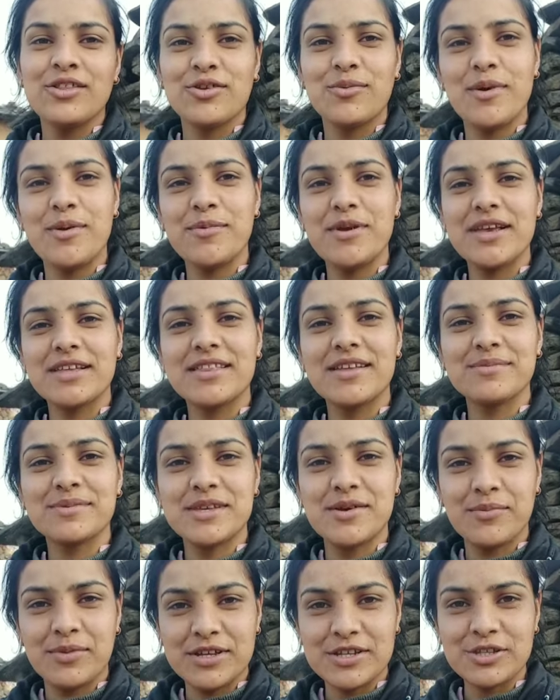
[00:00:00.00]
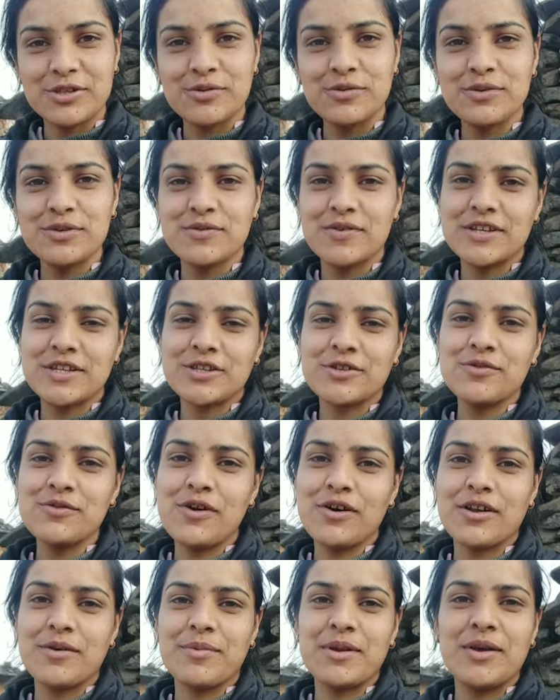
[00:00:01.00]
तो मैं भी एकदम से मस्त हूँ स्वस्थ हूँ
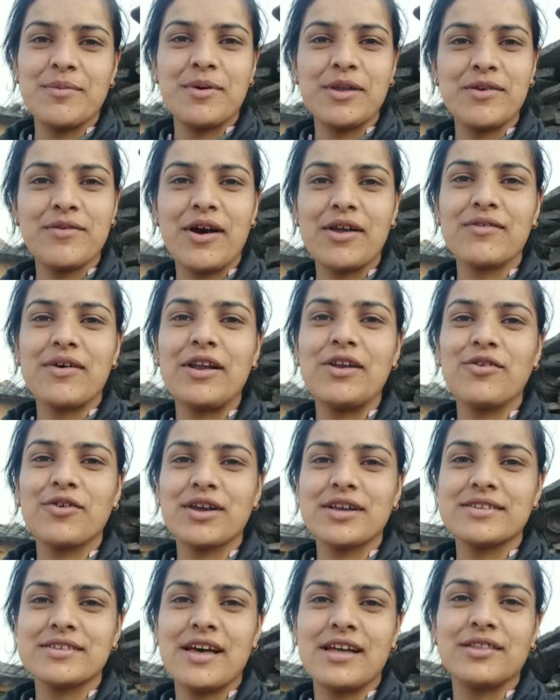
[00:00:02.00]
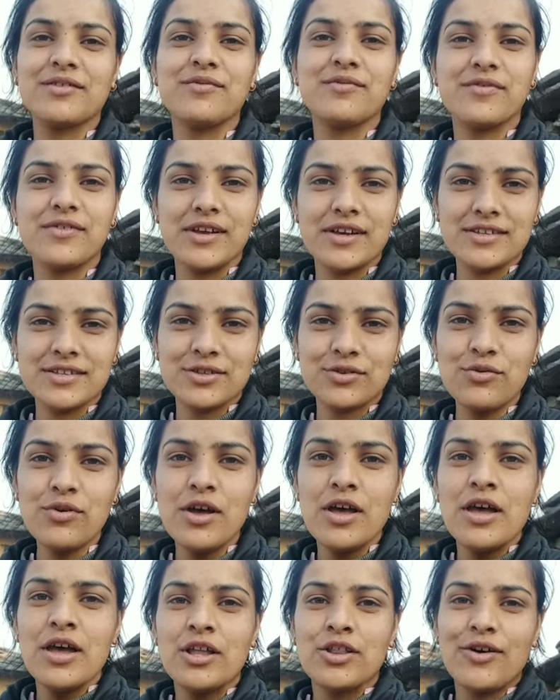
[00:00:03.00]
और अपने परिवार वालों के साथ व्यस्त हूँ
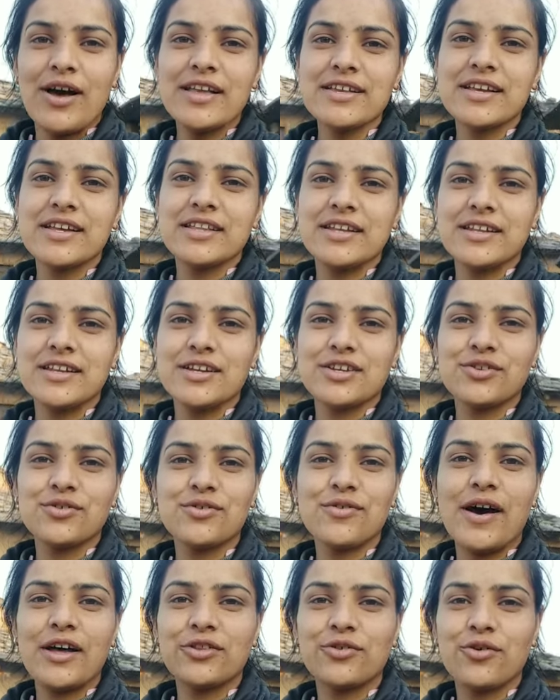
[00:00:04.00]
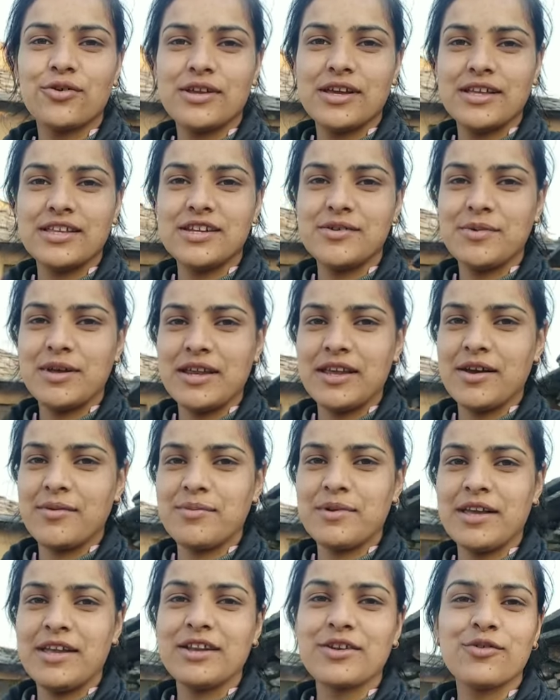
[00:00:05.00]
तो आज के दिन की शुरुआत हो रही है जी मेरे
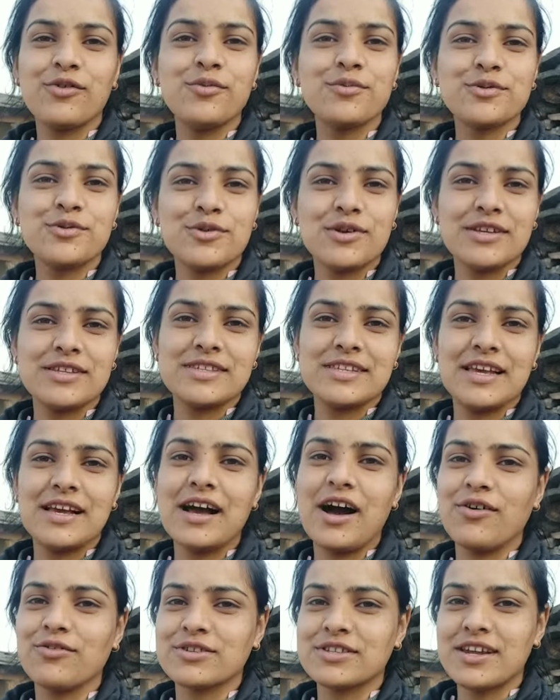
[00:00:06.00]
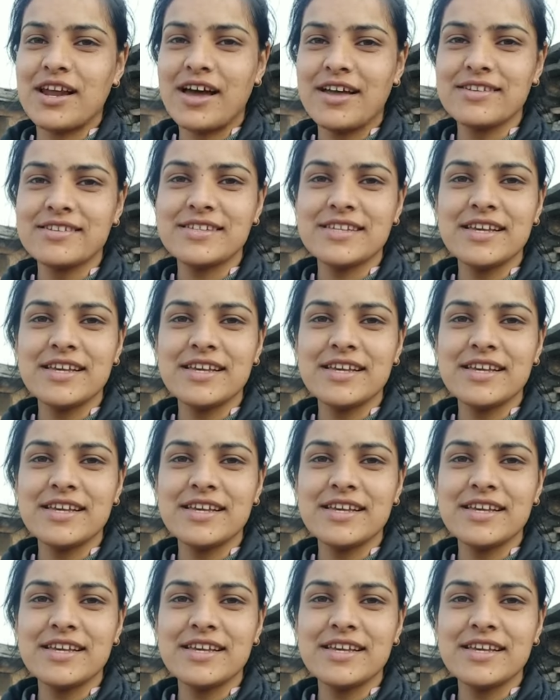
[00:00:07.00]
अपने इन खूबसूरत से गाँव सराहन